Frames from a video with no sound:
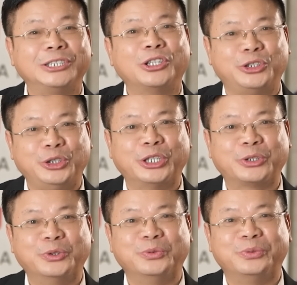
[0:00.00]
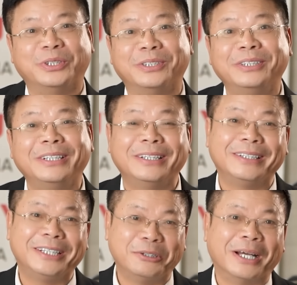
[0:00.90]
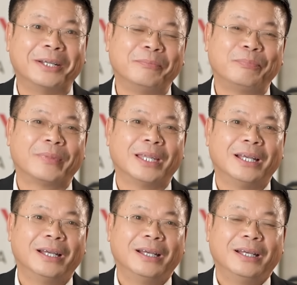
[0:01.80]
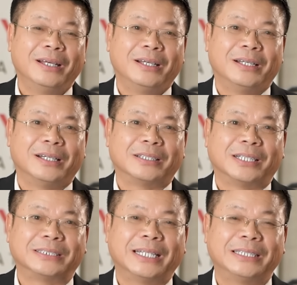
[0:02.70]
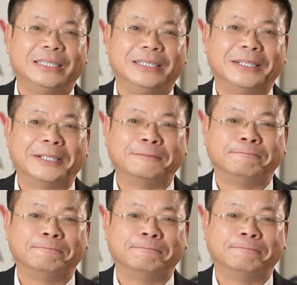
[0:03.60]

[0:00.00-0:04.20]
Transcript: trò chuyện cùng với Đinh Đoàn. Uh, thật ra thì uh,